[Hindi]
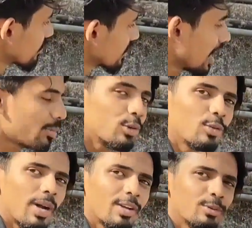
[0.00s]
क्या
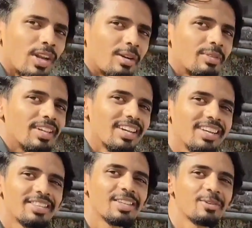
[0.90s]
बोलो भाई गुलाबी
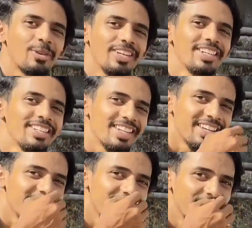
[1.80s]
है इतनी क्वालिटीज
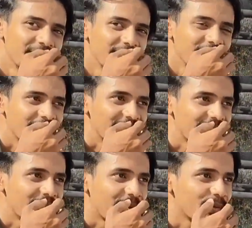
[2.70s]
है
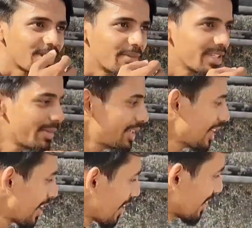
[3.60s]
कैसा मांगू समझ में नहीं आ रहा